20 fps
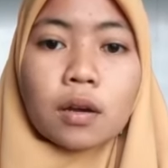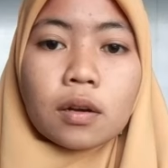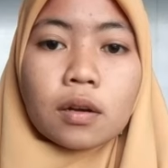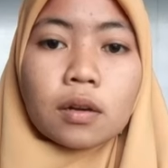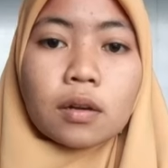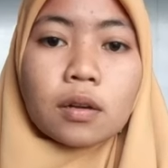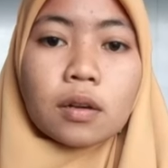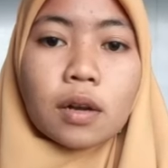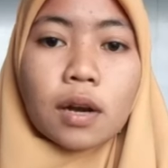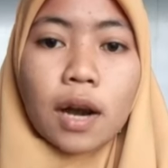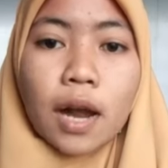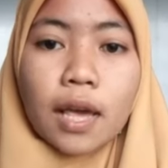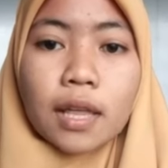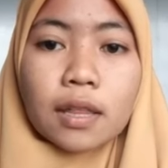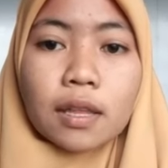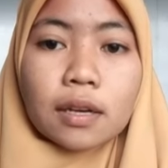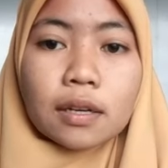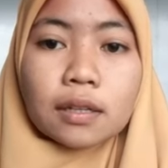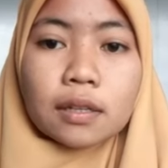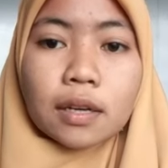Uh, eh,
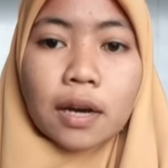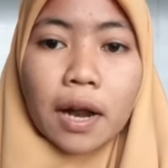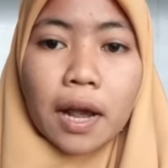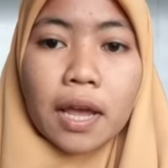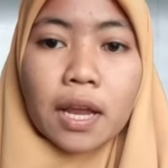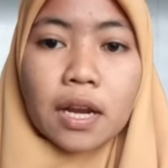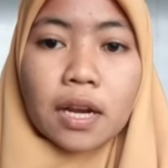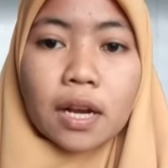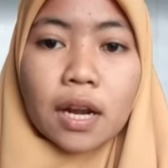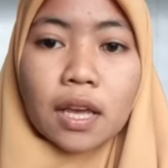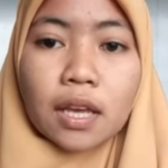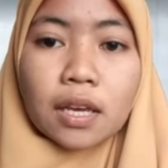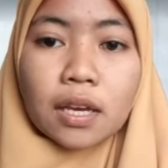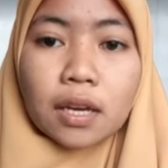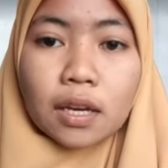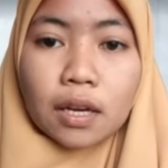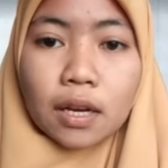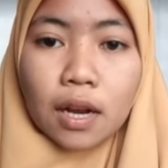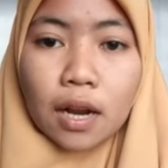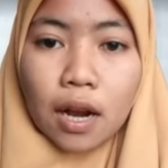ride a ride, naik
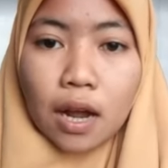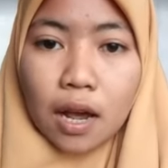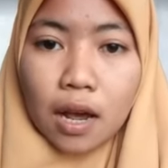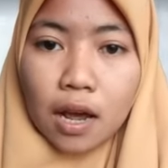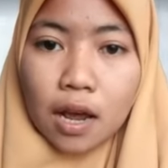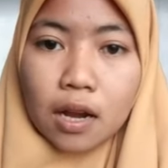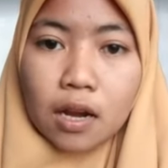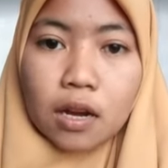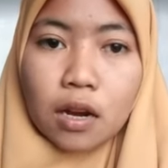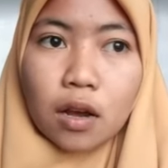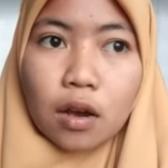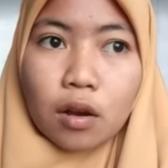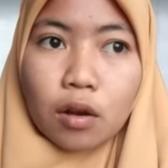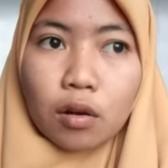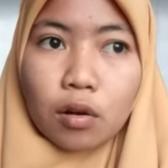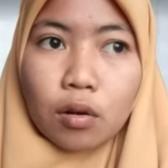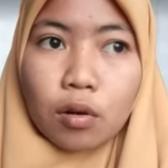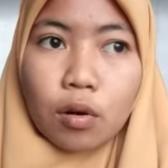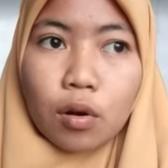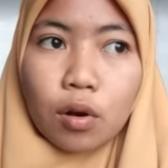kendaraan.
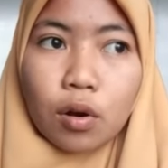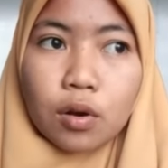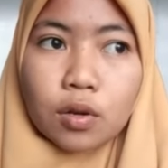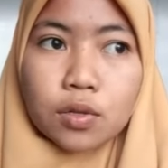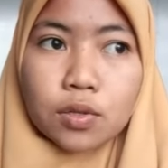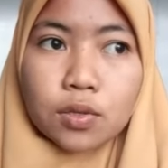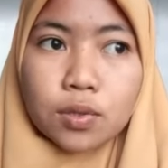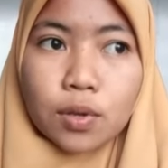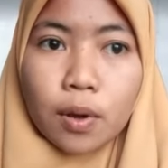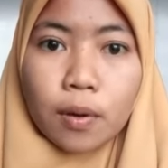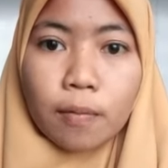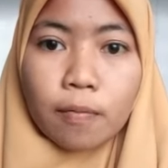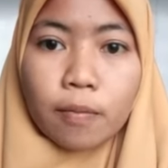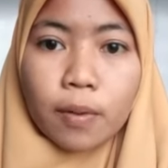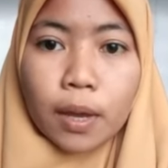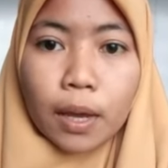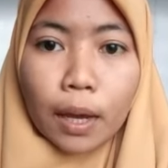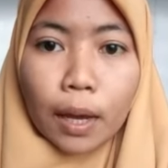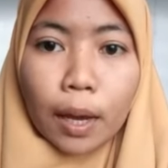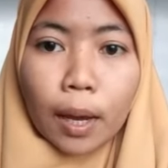Go
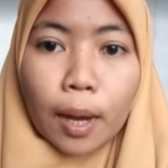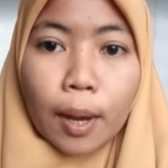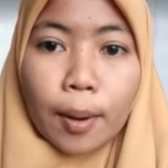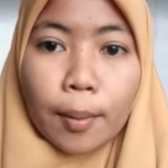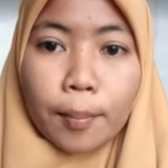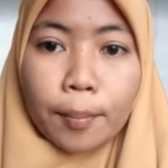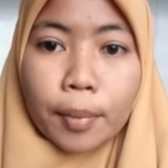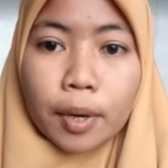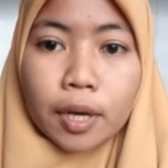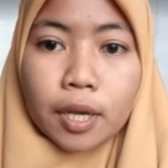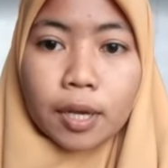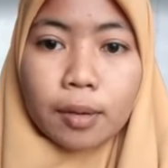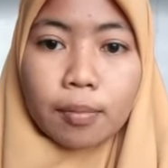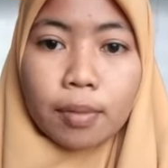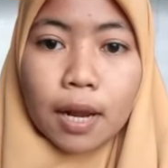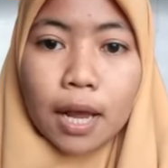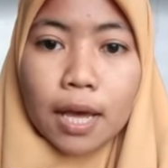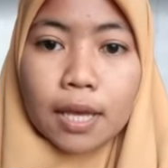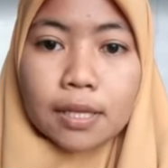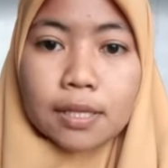shopping, pergi
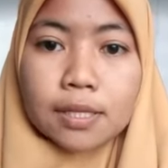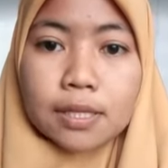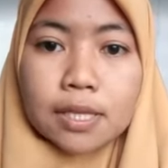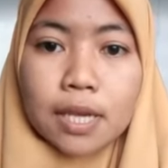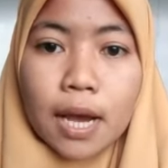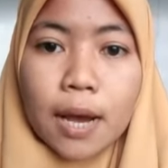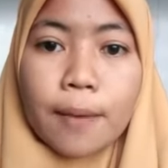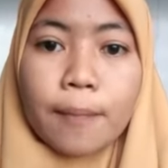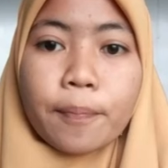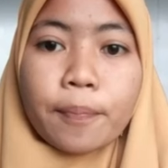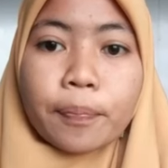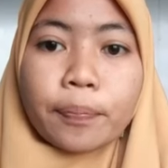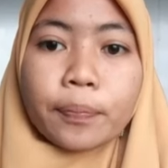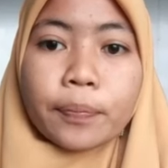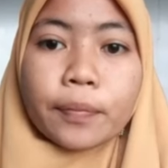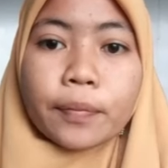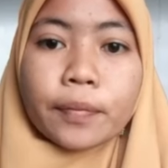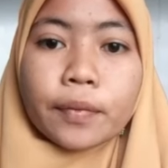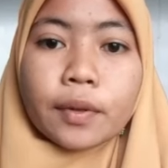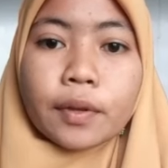belanja.
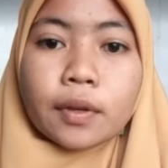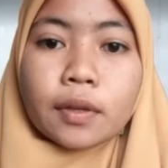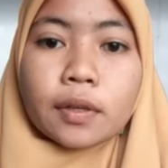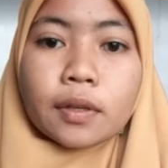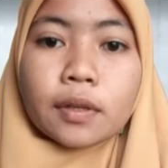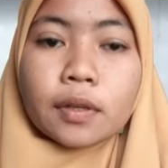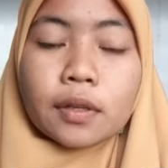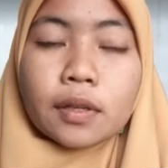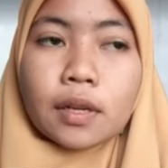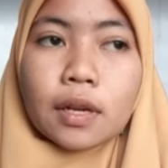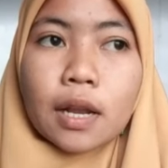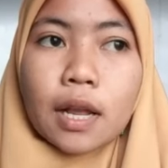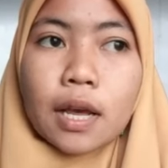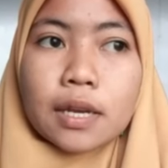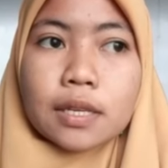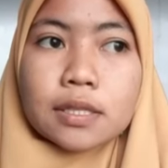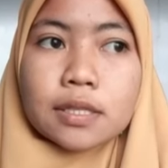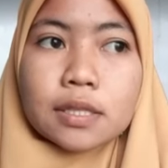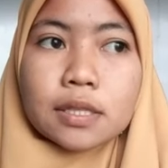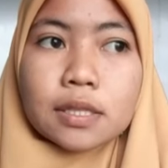
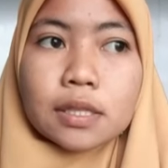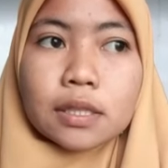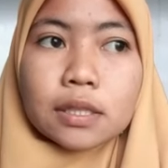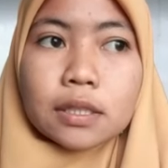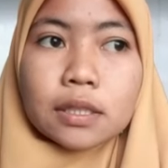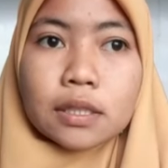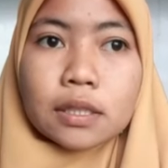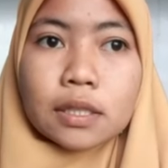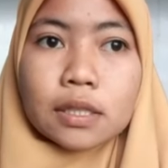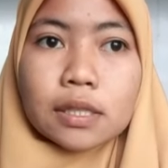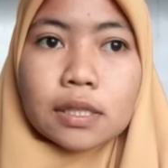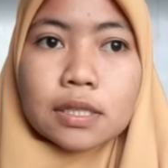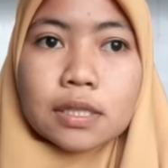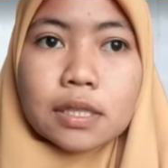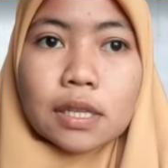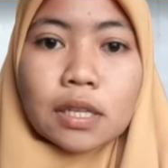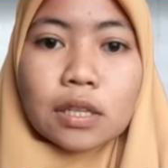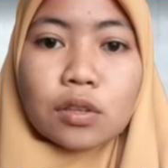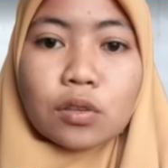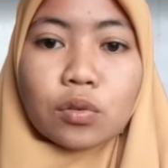Listen
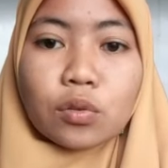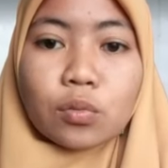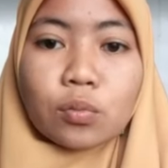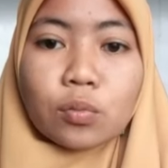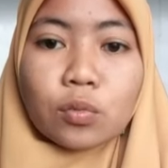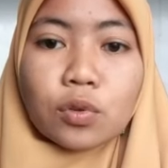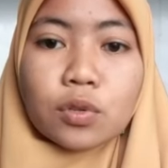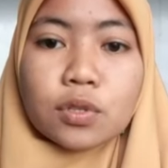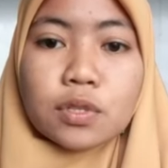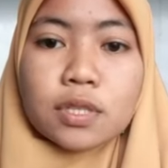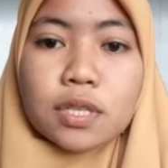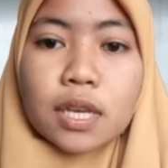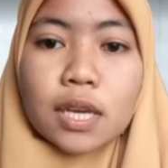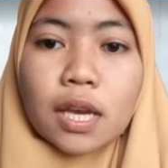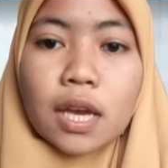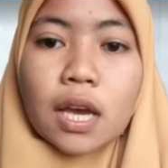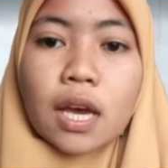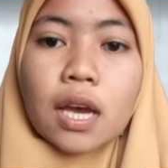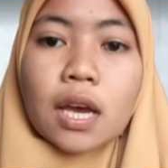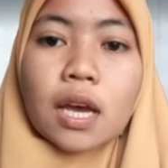listen to music,
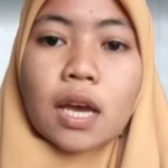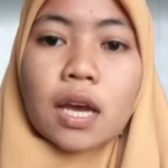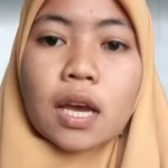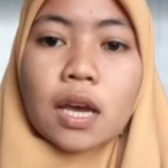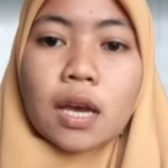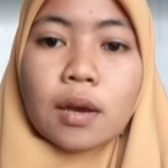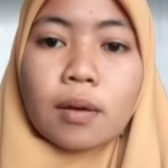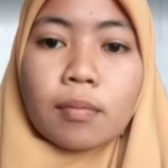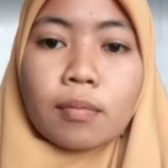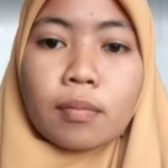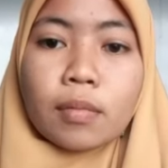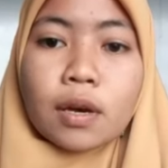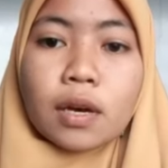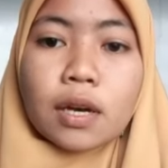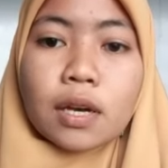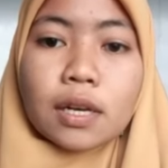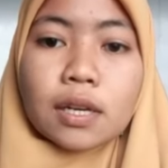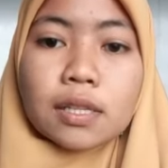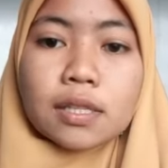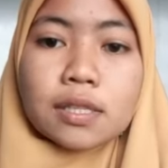
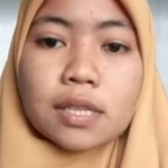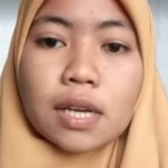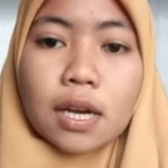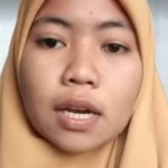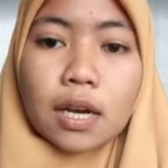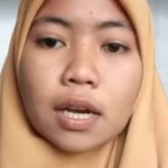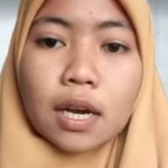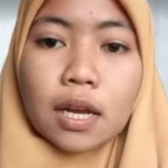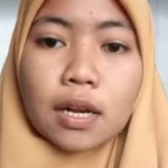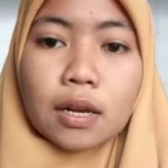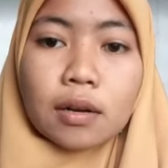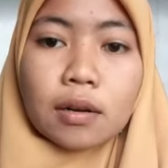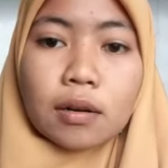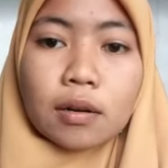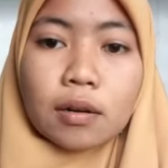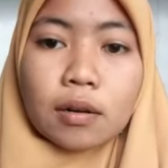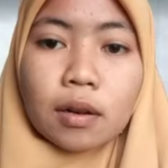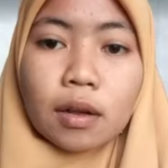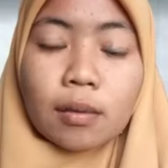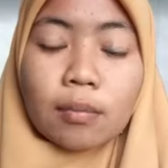mengerjakan
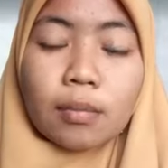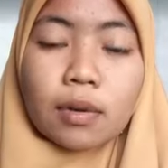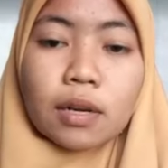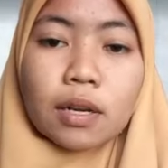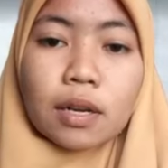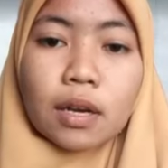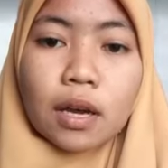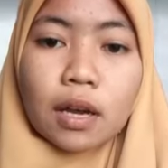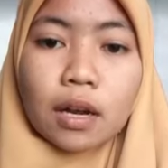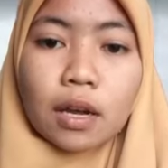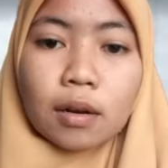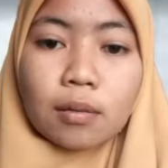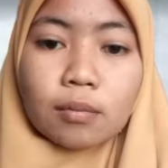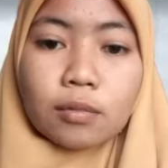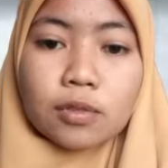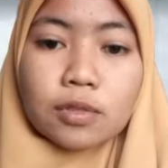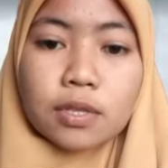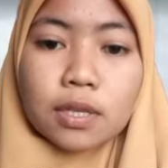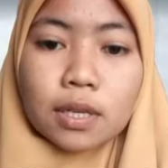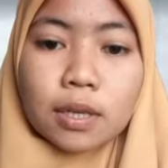eh mendengarkan
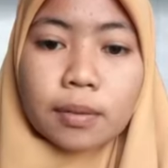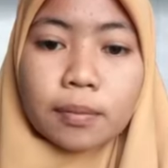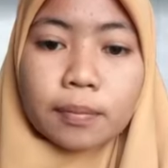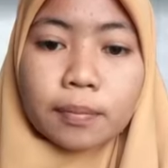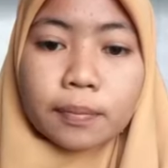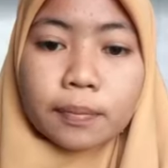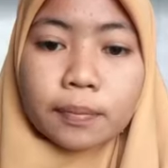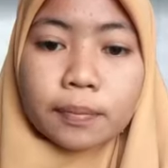musik.